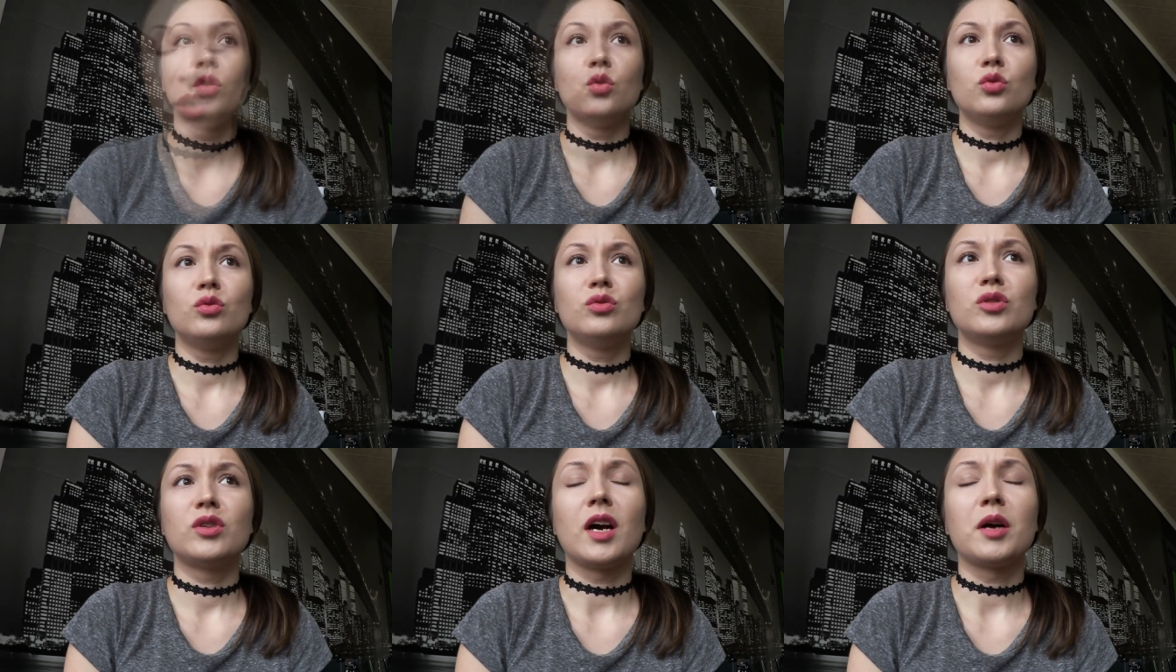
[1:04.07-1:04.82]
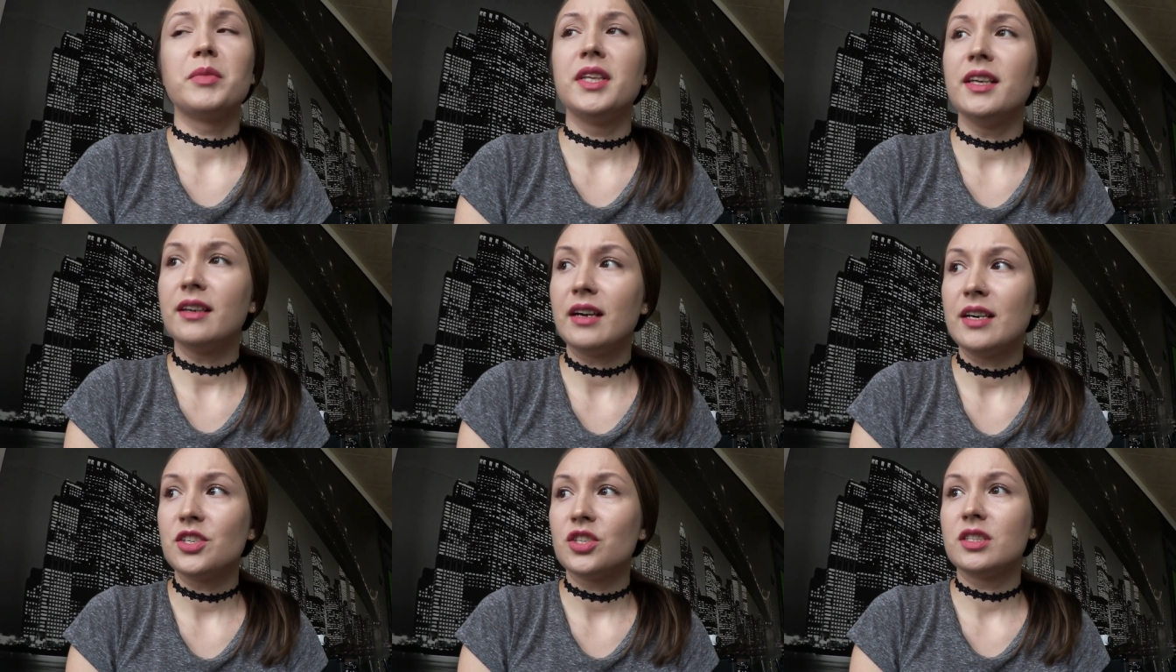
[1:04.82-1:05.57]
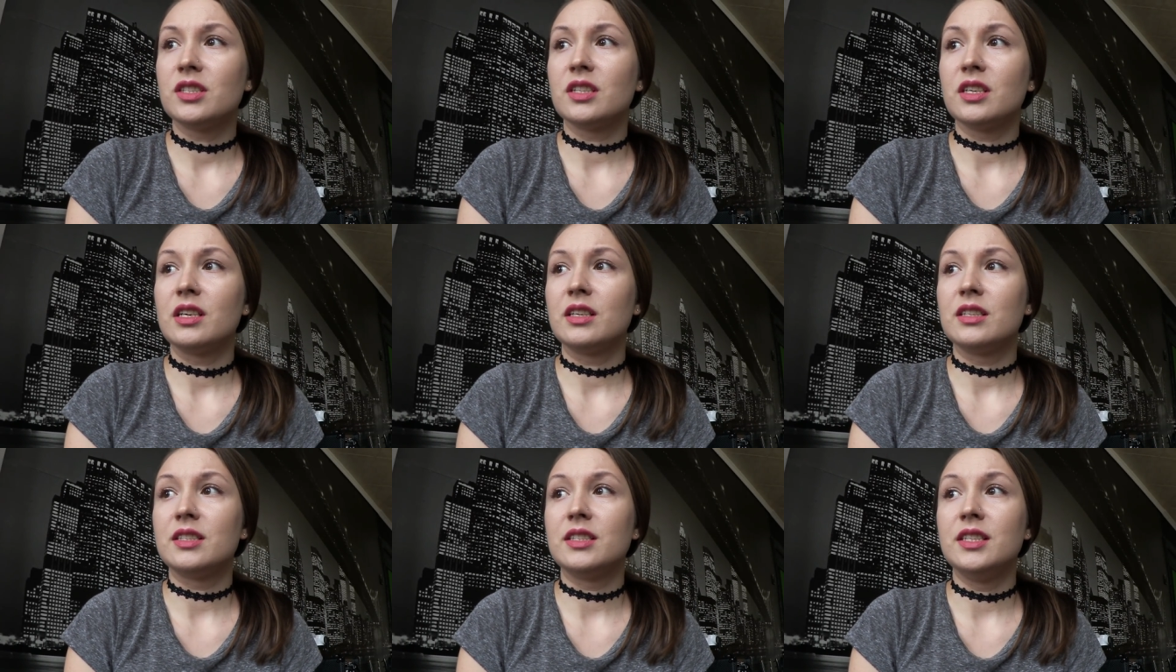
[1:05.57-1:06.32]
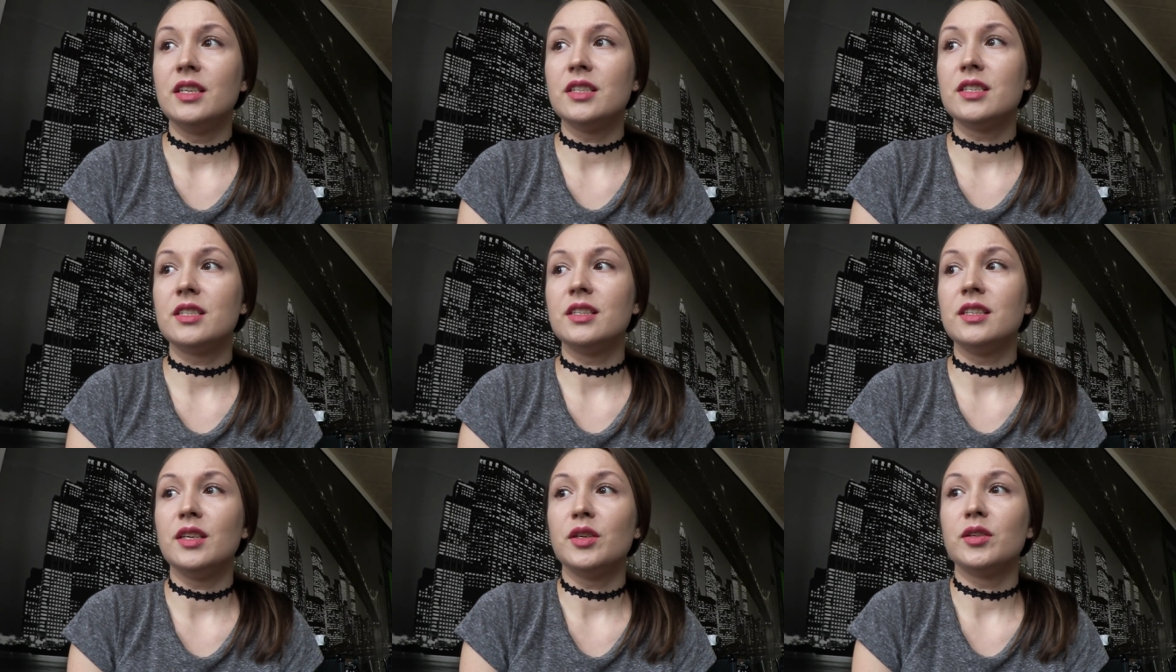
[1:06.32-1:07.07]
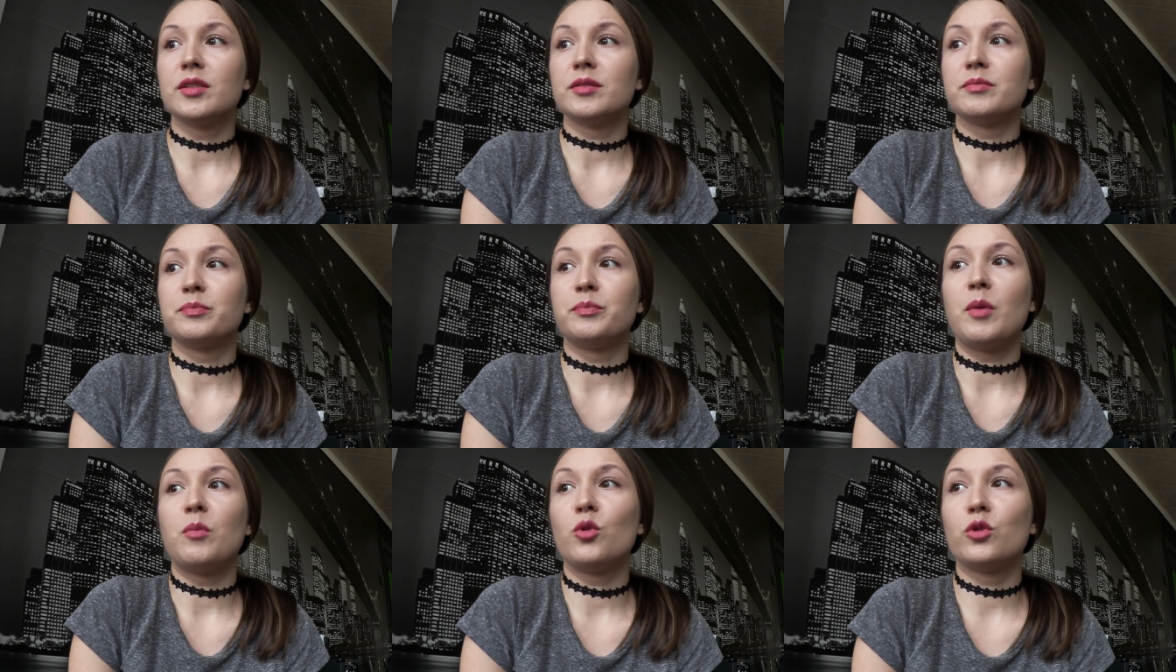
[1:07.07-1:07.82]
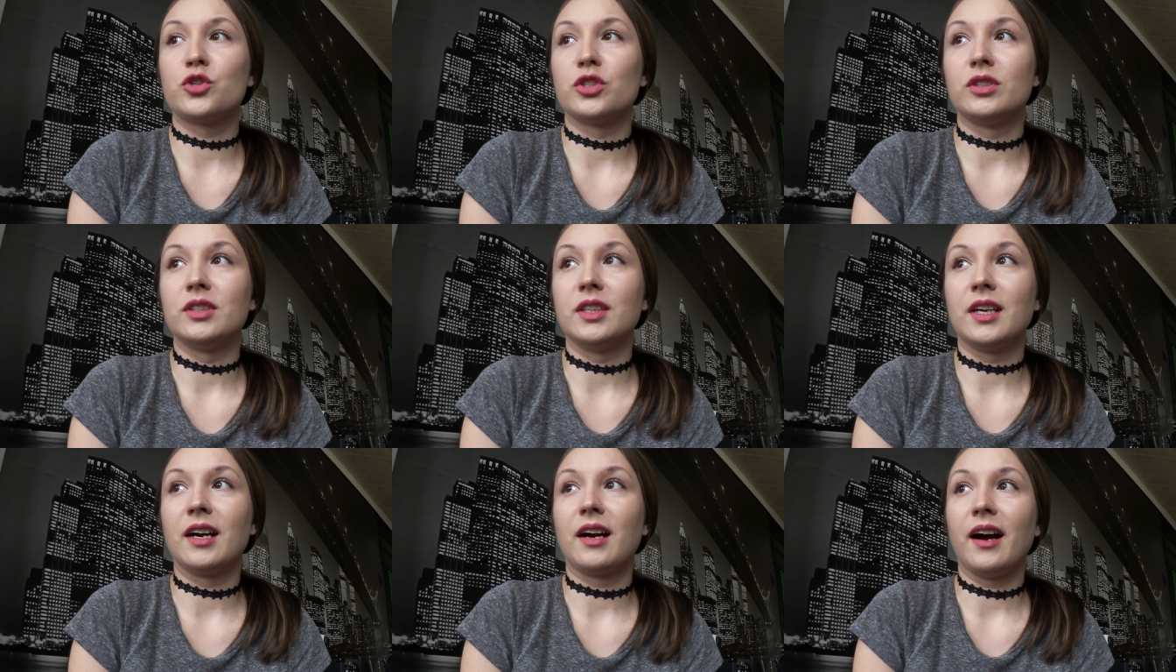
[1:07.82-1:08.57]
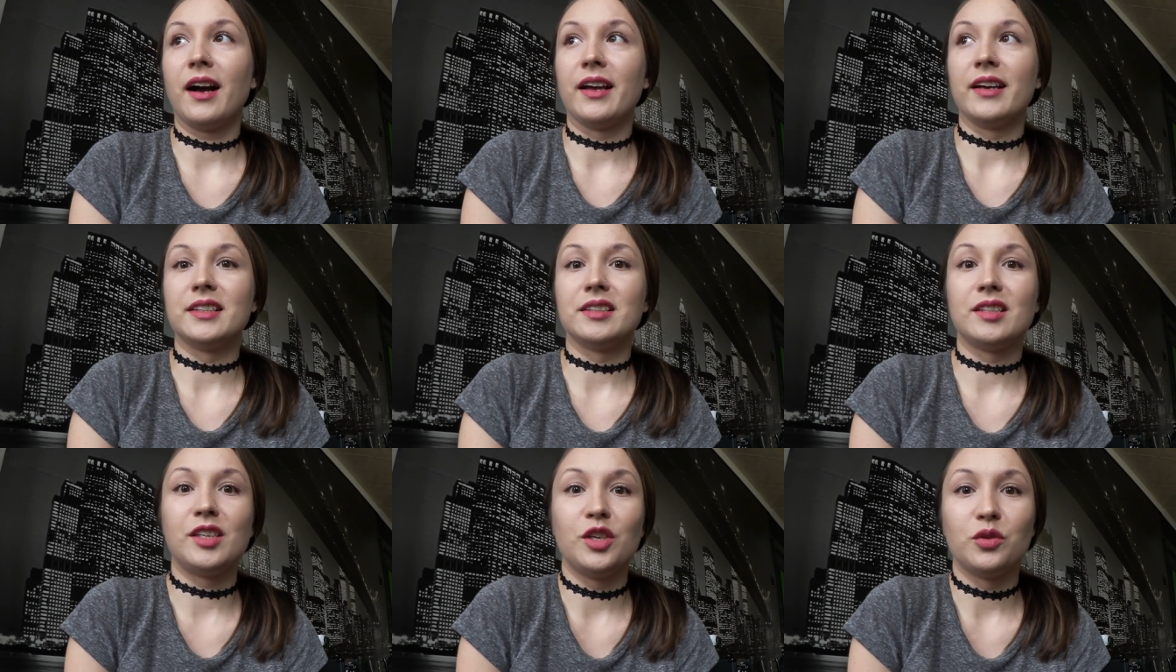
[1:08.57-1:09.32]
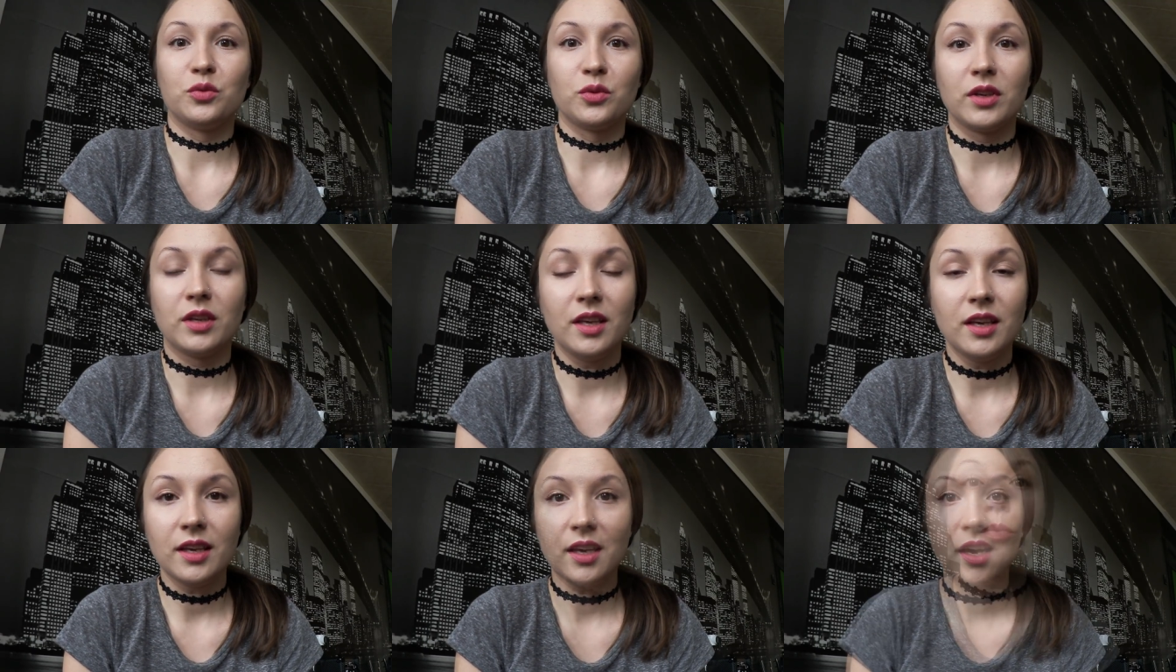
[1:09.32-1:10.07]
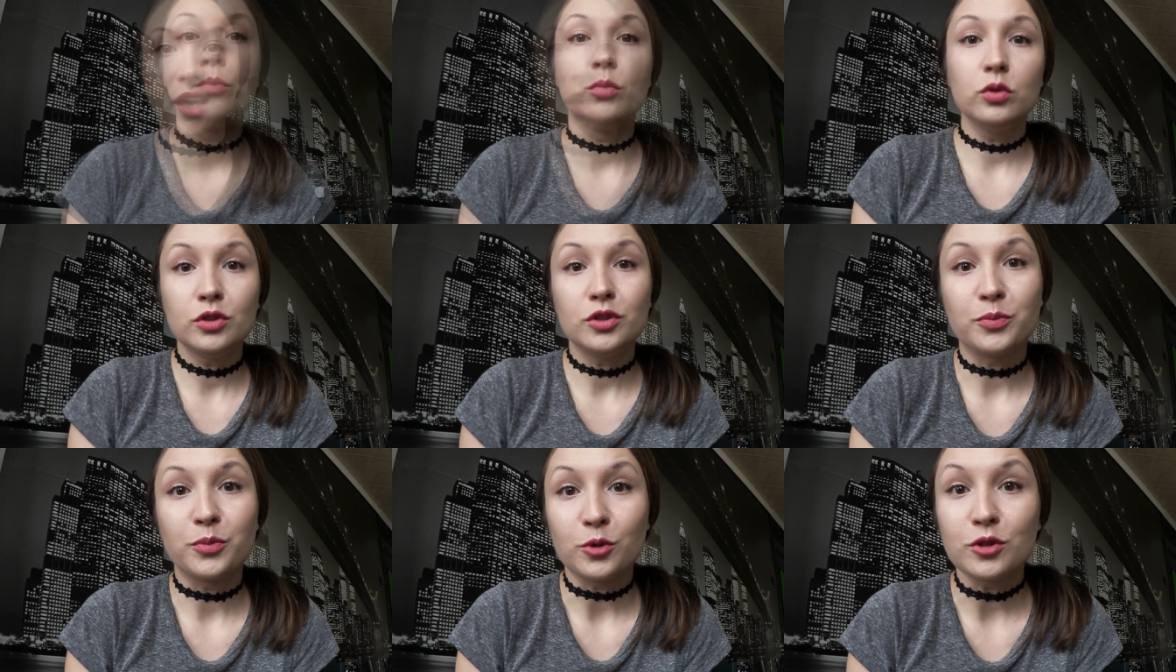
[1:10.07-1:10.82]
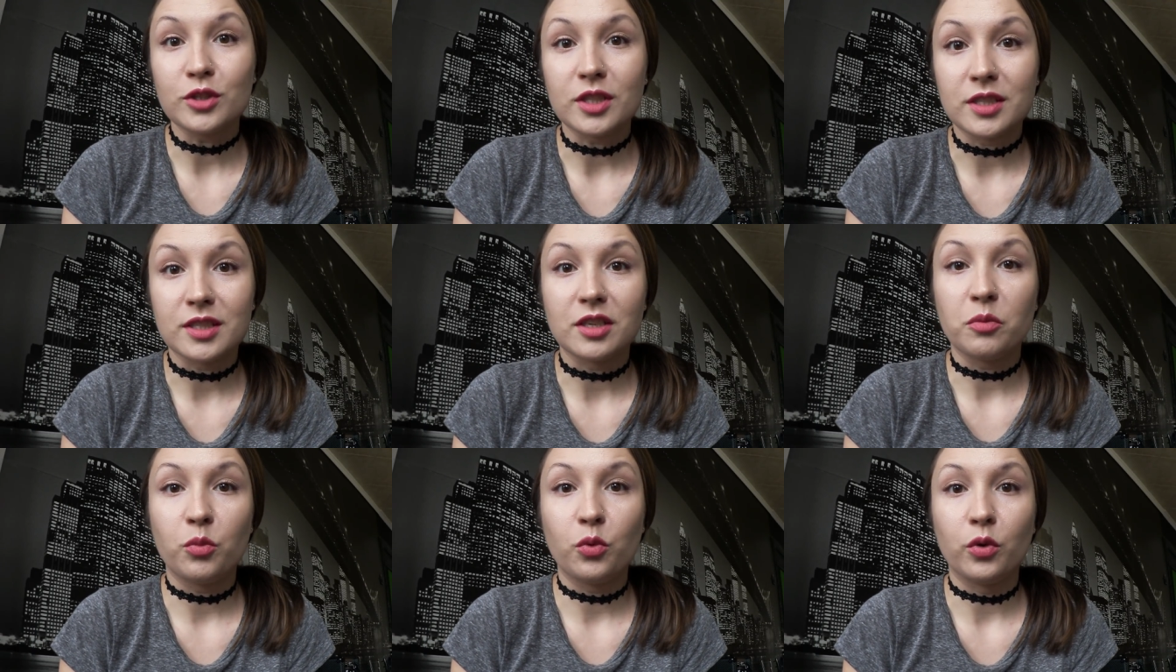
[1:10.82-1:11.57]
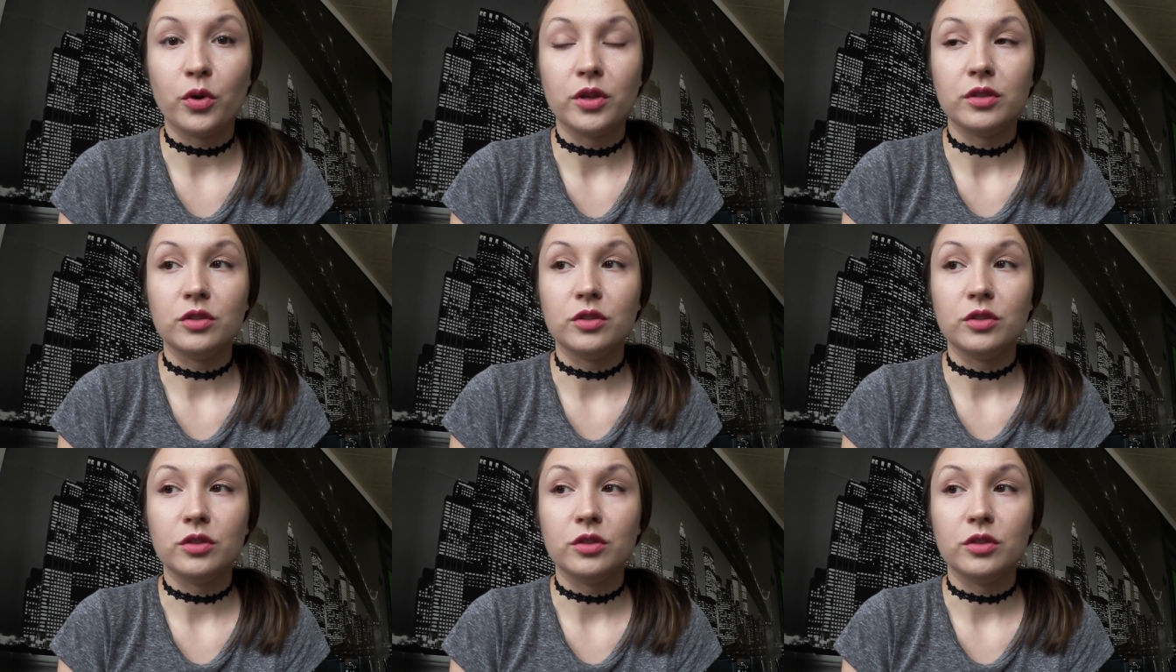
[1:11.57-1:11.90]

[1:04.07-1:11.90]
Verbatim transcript: Ну, как мне кажется, здесь не поможет никакая хирургия. Будьте будьте просто собой.